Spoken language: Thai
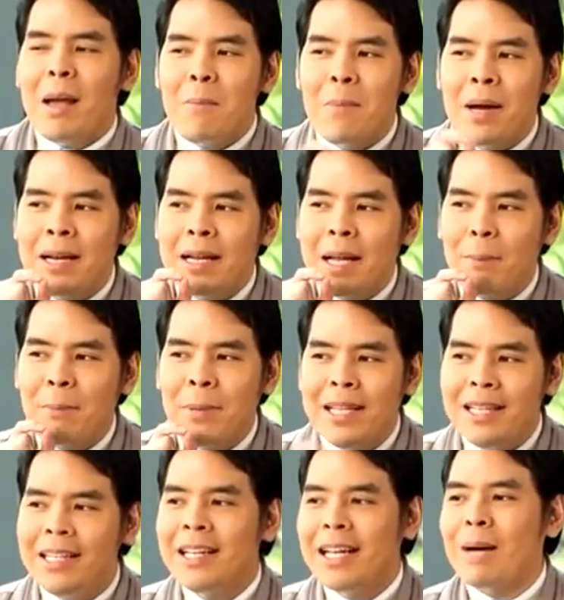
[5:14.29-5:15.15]
เหมือนกับ
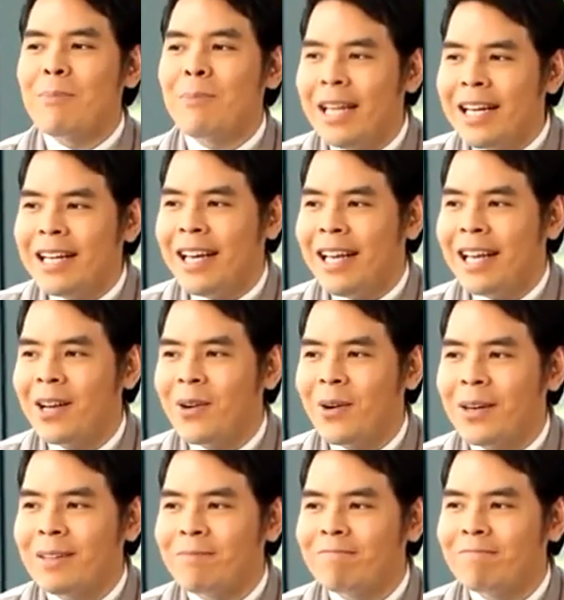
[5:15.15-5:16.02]
พิธีกรรมเล็
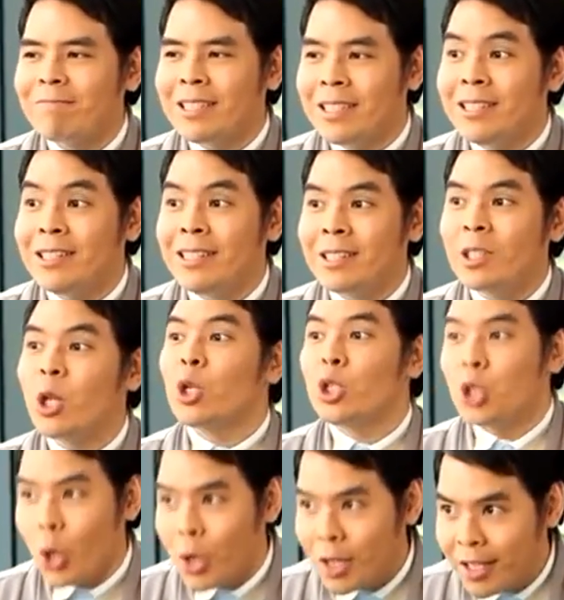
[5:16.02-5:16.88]
กๆ ก่อน คือต้อง
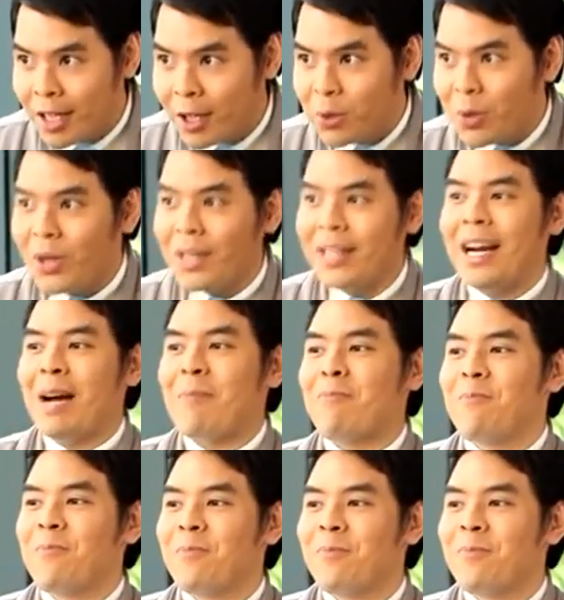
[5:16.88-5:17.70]
เจาะเลือดดูก่อนครับ